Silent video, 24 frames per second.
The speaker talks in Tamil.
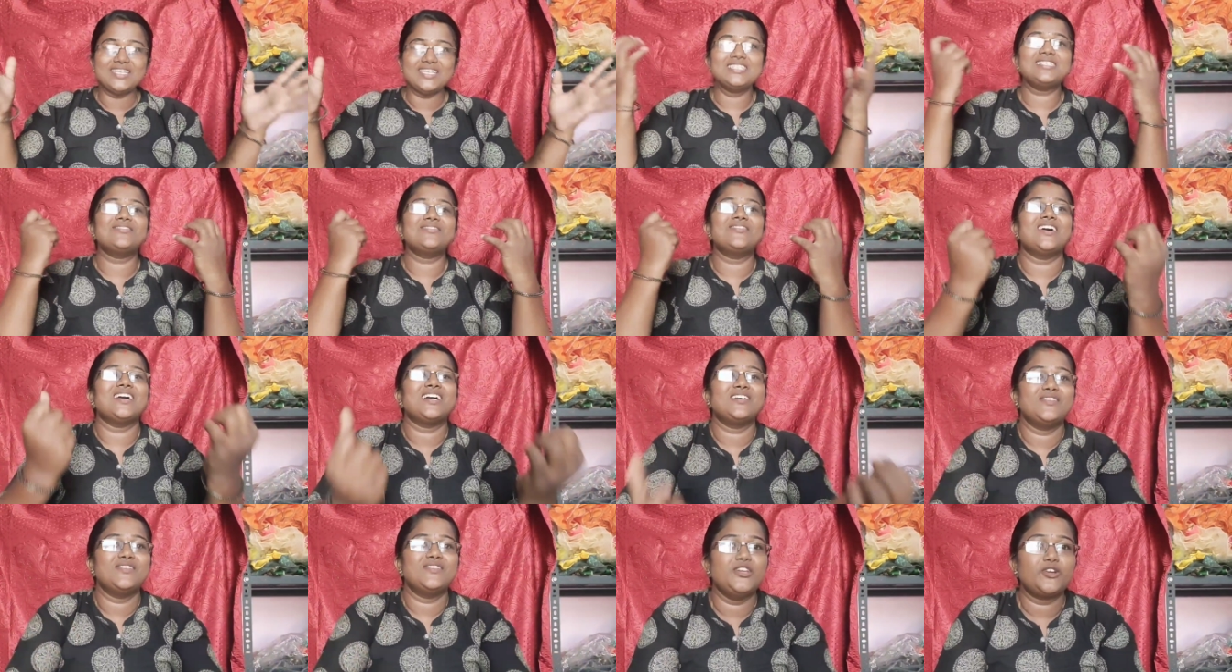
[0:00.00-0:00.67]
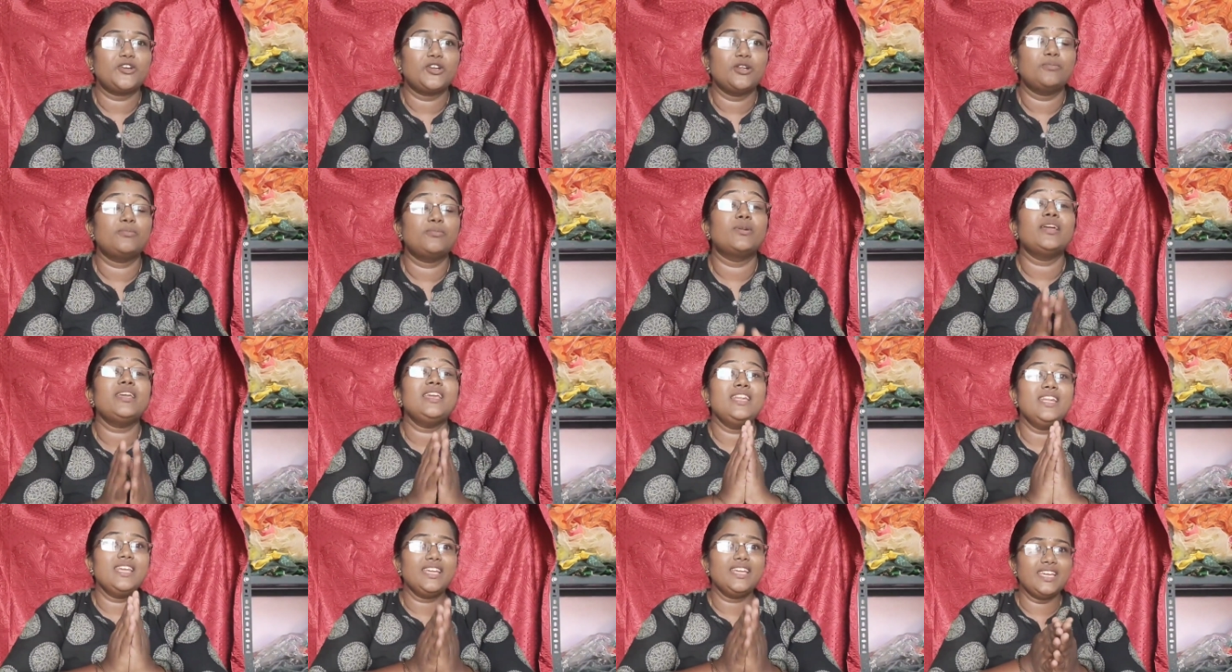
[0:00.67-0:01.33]
ஃப்ரெண்ட்ஸ் வாங்க வீடியோக்குள்ளே போகலாம்
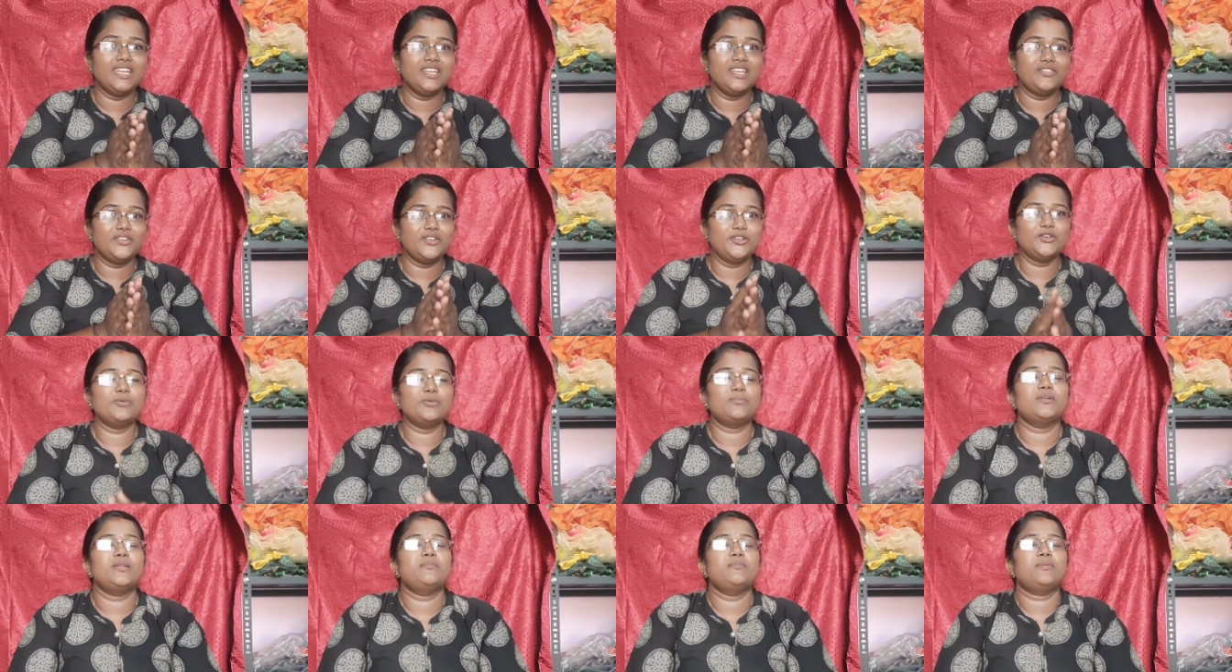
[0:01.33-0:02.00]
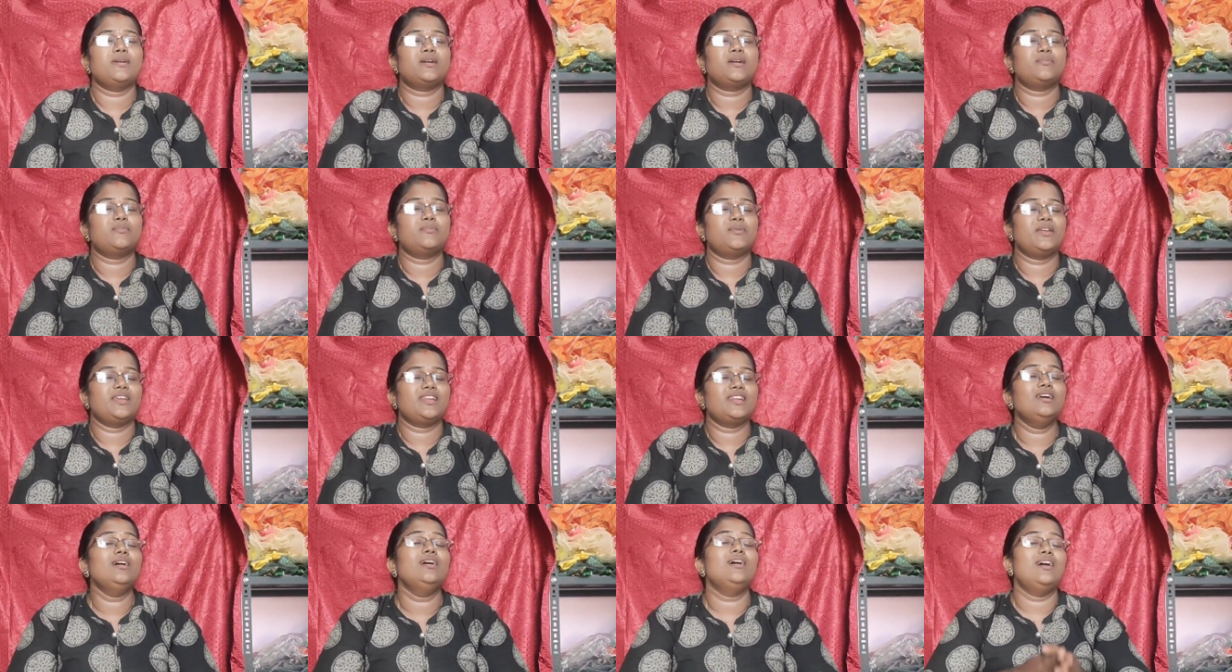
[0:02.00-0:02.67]
இன்றைக்கி என்ன வீடியோ அப்படின்னு பார்க்க
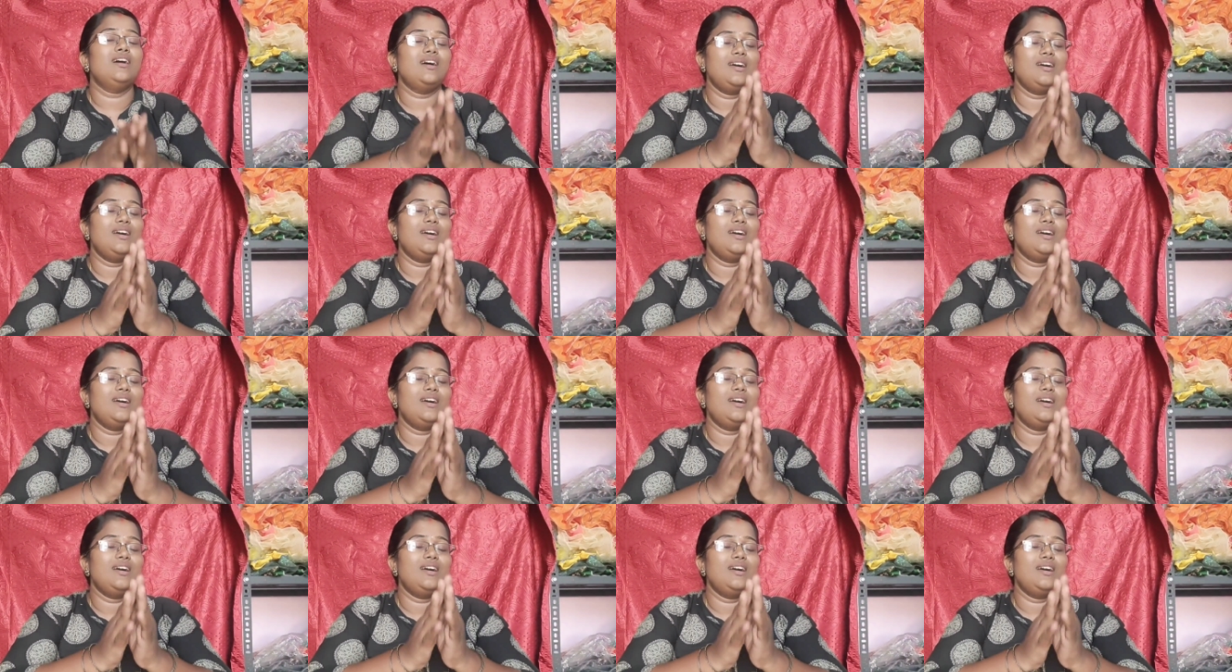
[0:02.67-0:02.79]
போகிறீங்களா